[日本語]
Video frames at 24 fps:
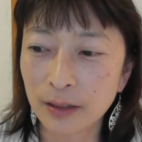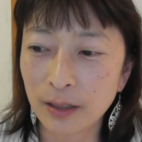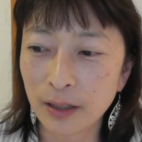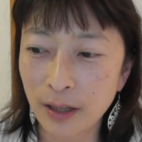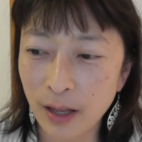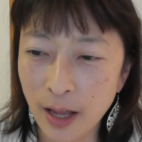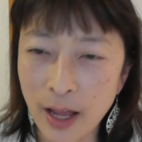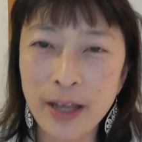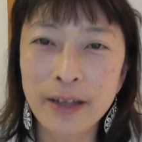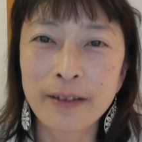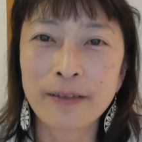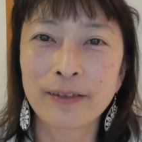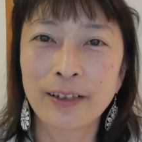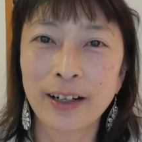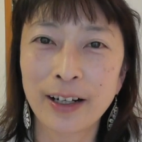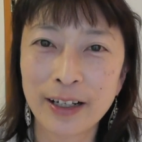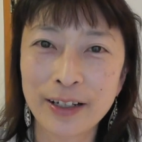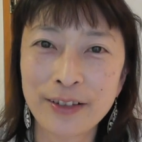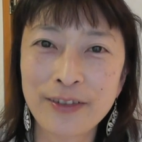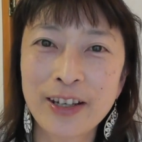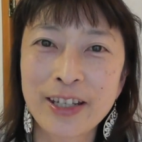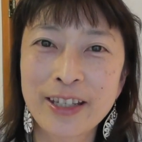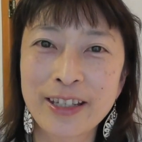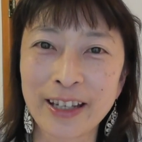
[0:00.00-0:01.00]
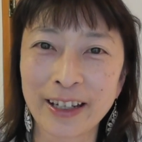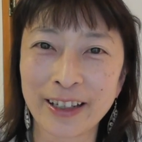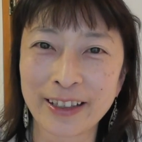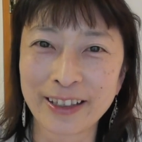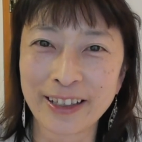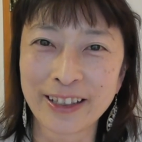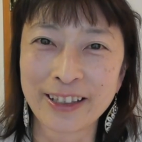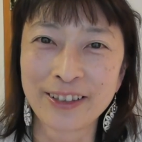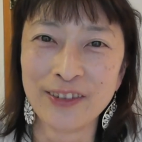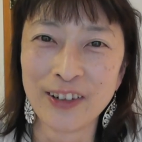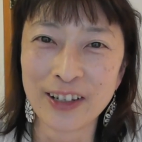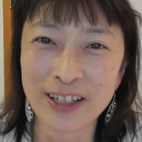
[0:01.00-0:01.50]
はいわかりました
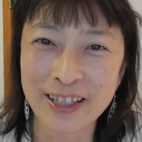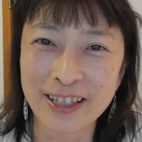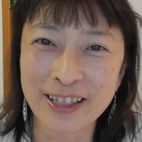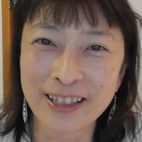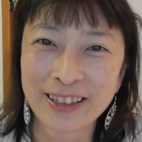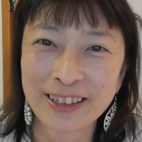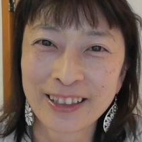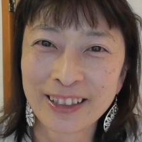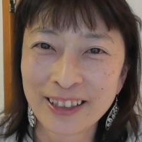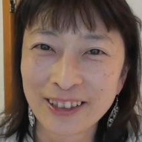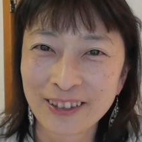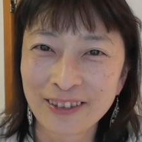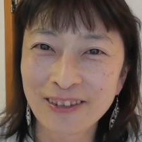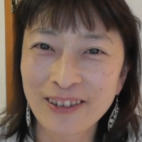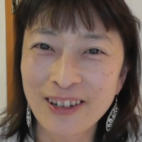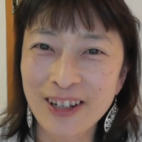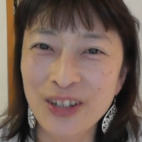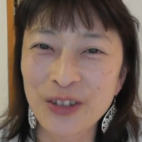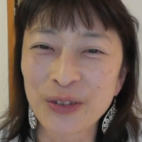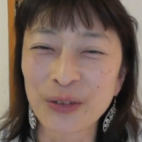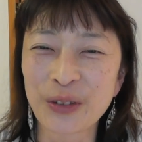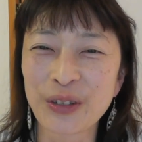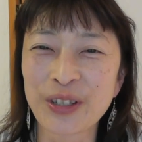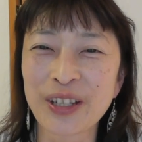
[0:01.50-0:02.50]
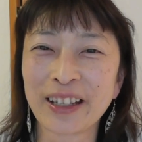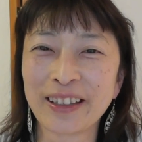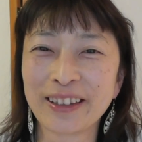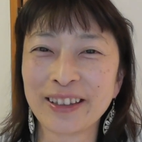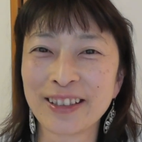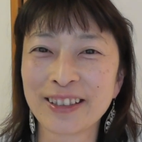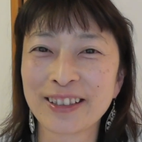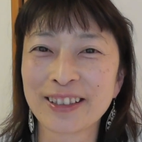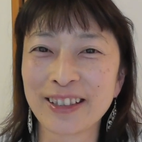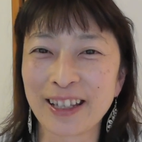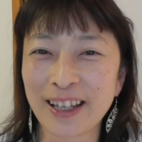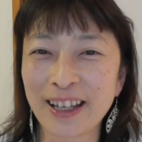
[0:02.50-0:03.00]
やりますこれその3
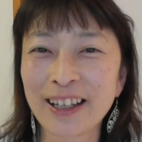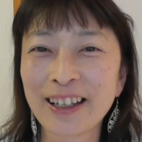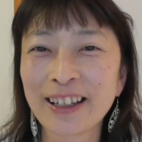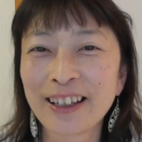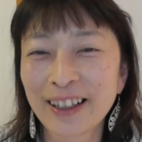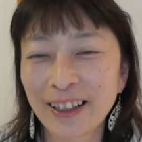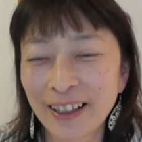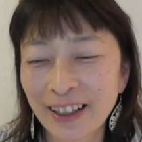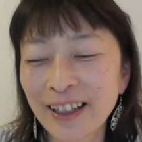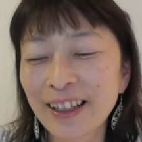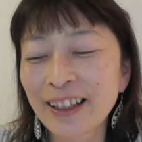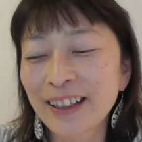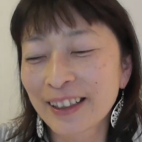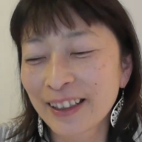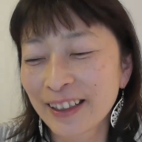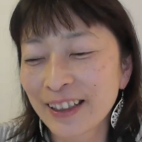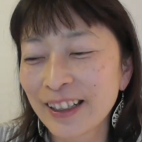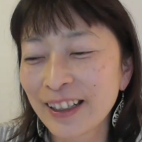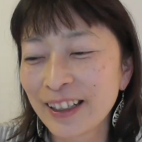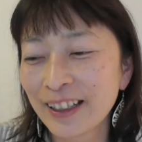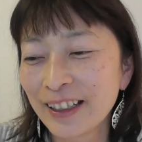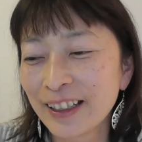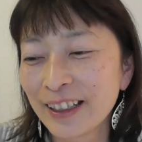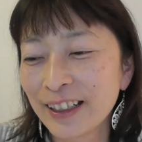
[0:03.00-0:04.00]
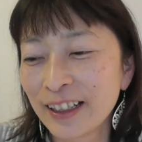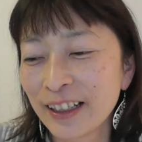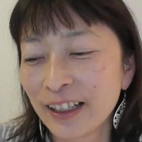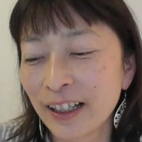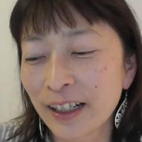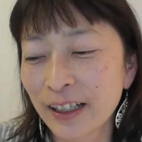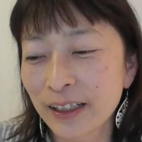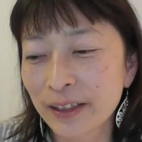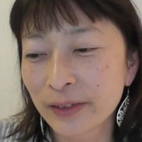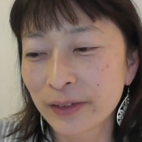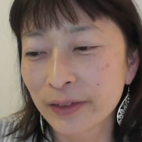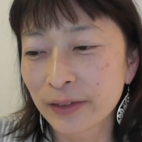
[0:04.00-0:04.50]
ですね。はい
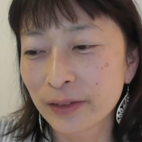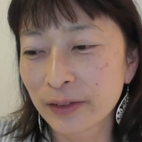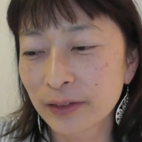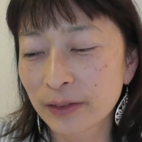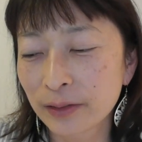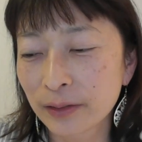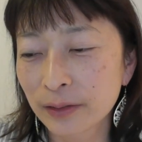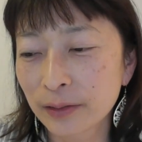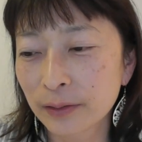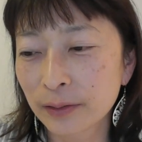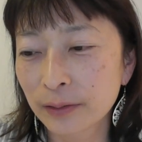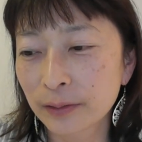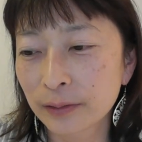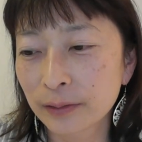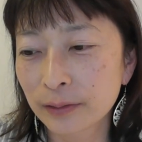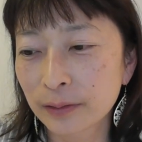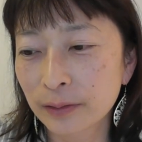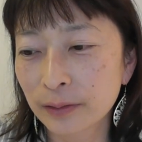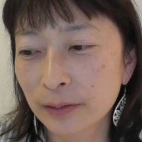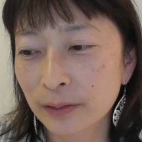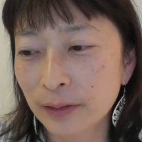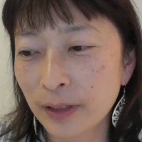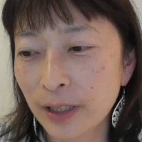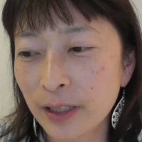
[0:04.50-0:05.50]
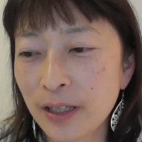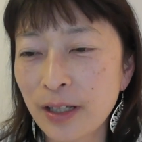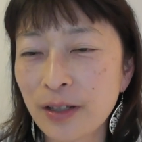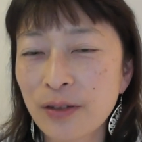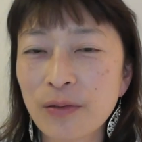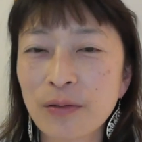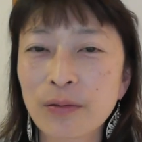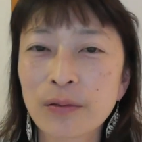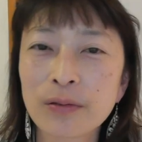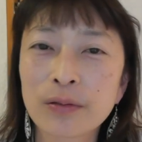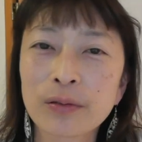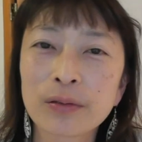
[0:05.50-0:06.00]
あの大体
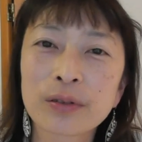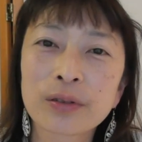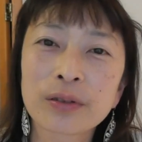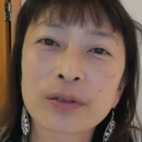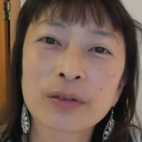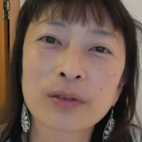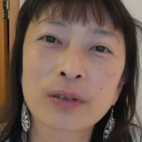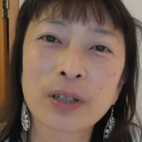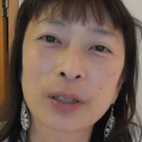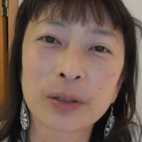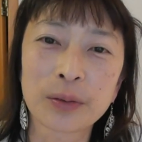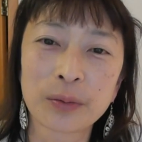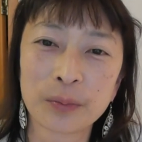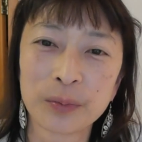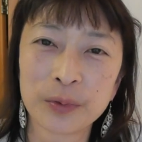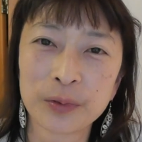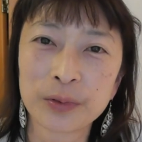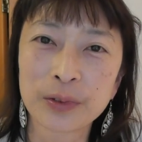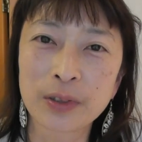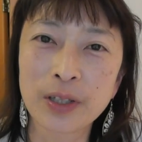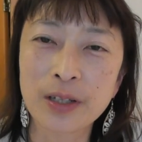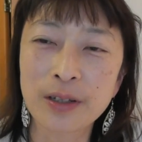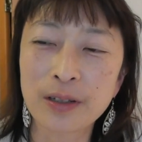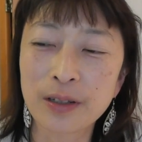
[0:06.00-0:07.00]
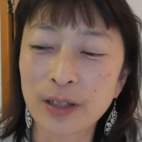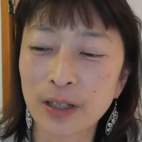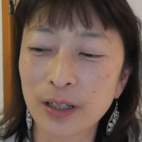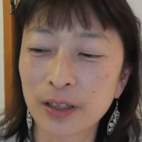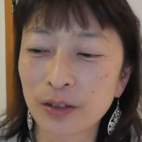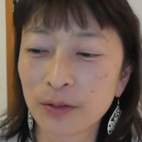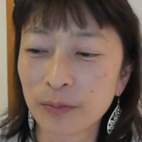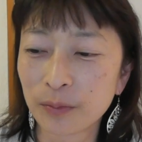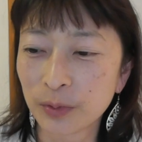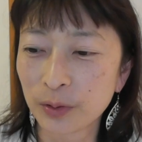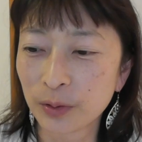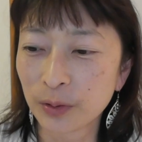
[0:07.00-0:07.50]
想像つくかと思うんですけ
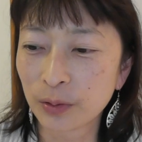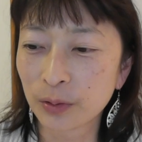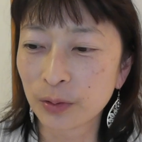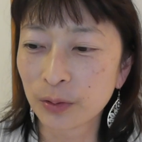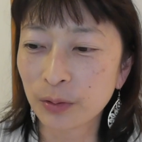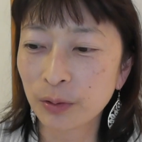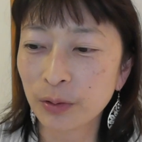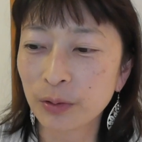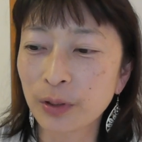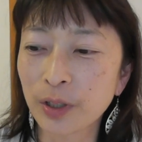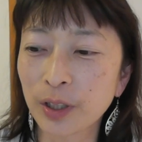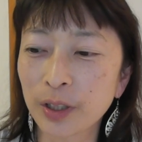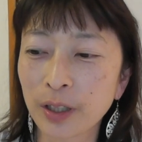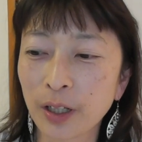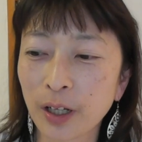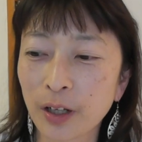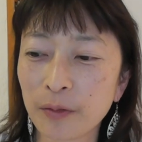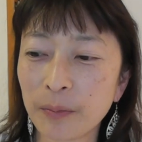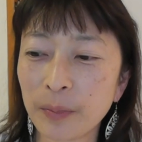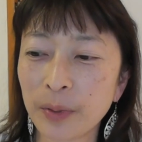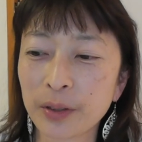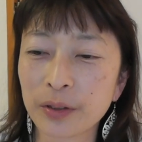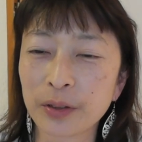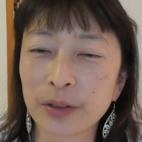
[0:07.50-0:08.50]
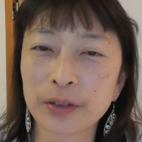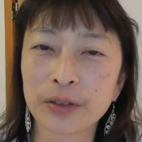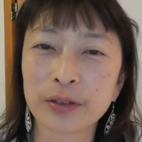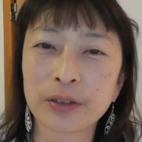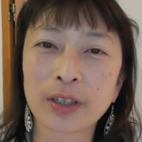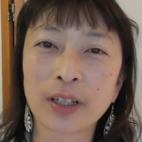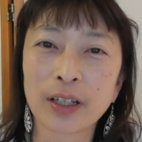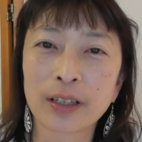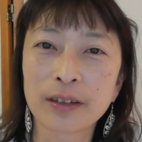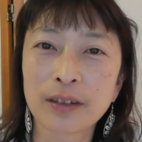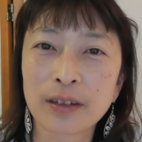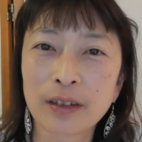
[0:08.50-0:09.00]
れどもどういう方がうまくいく
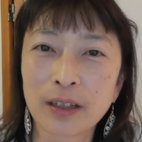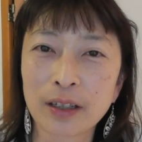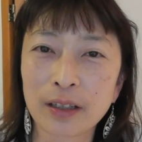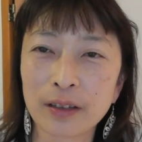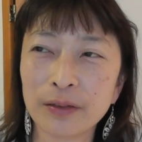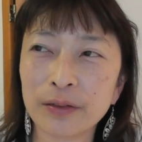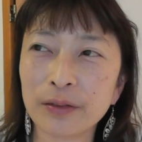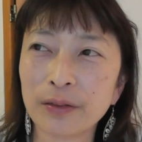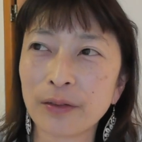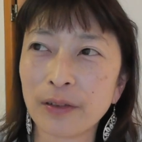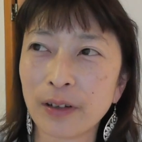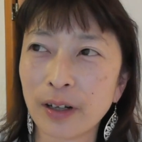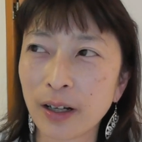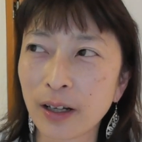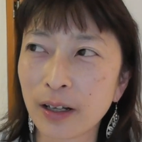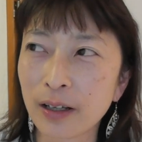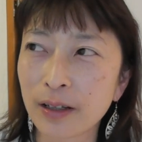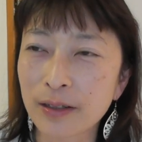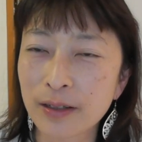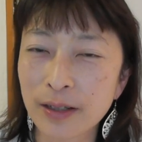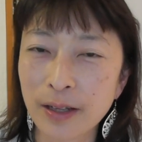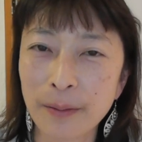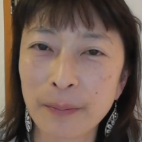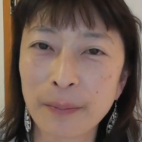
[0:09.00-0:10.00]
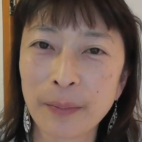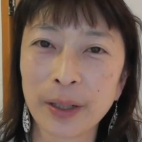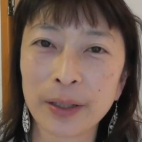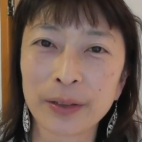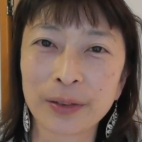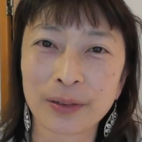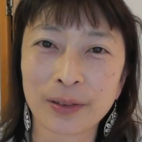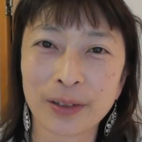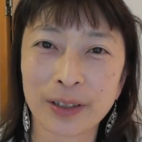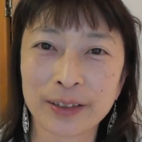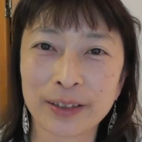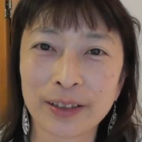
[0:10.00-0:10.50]
かっていうのは3番
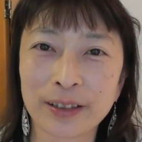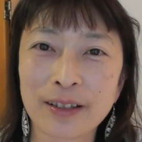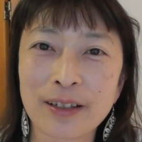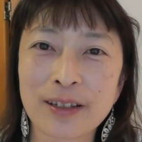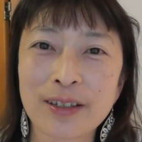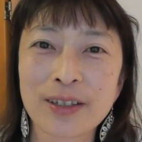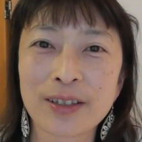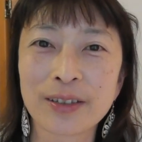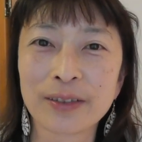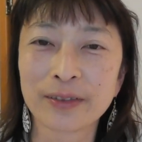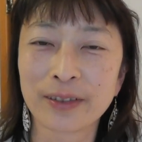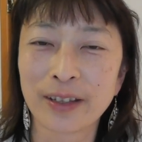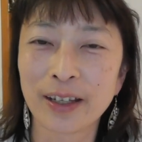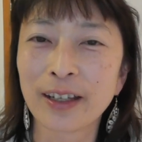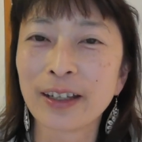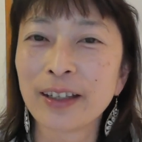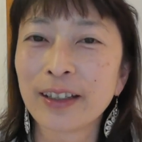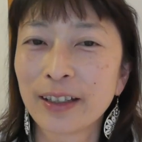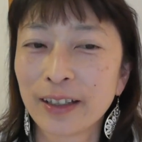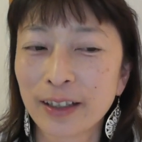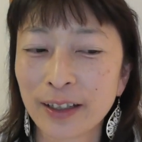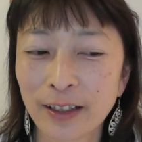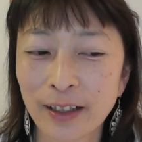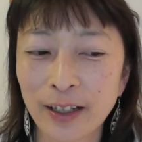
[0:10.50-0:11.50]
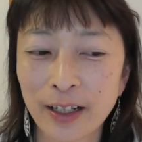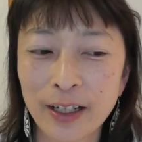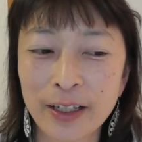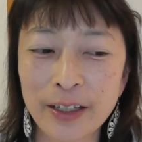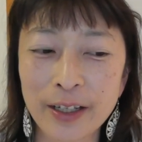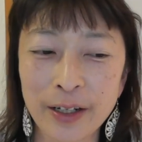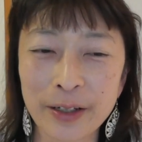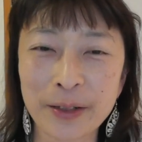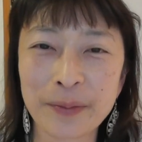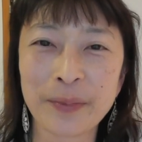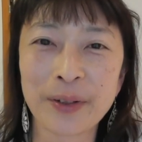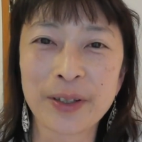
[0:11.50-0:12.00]
の方ですよね。はい
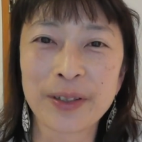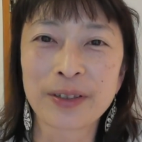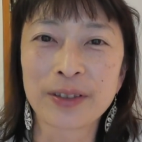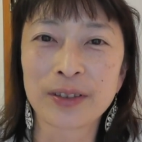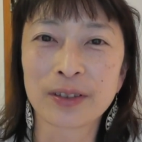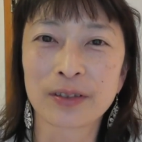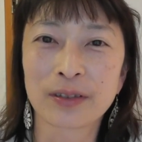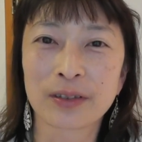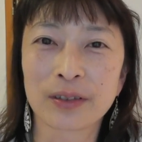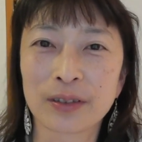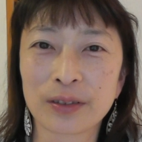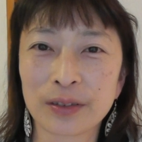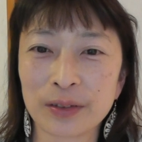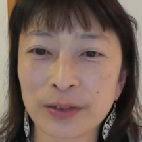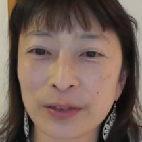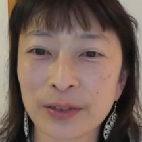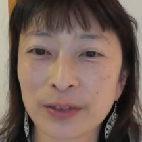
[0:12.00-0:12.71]
やります